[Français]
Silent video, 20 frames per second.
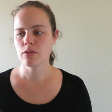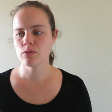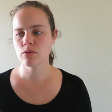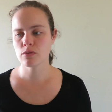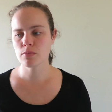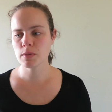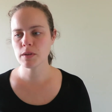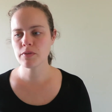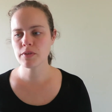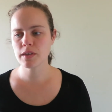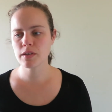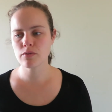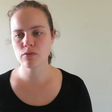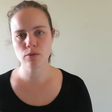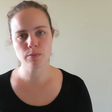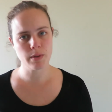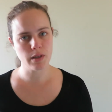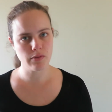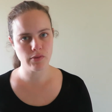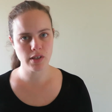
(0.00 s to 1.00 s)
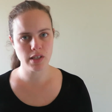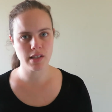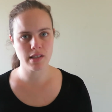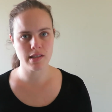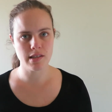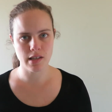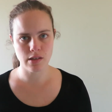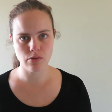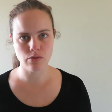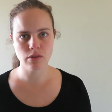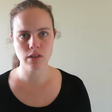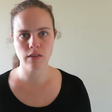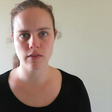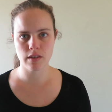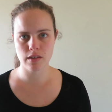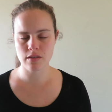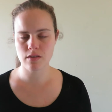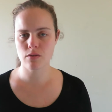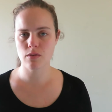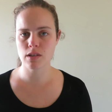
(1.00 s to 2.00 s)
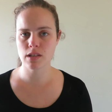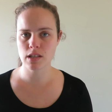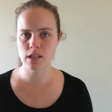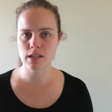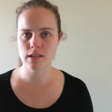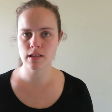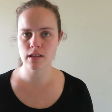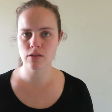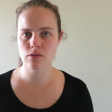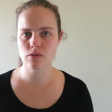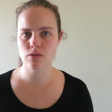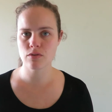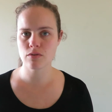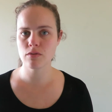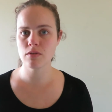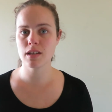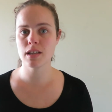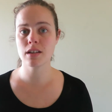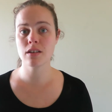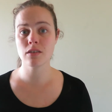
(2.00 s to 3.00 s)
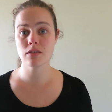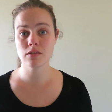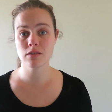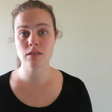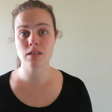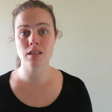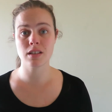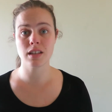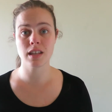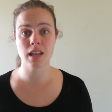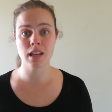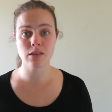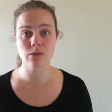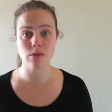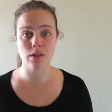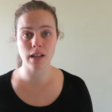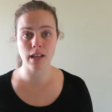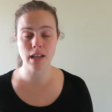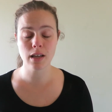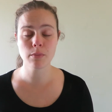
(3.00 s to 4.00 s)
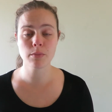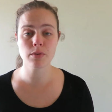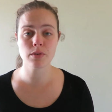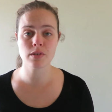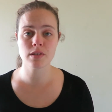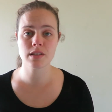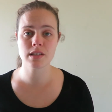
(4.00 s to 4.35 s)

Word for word: Donc méfiez-vous, parfois il y a des ados qui viennent squatter les aires de jeu et quand il y a de l'herbe,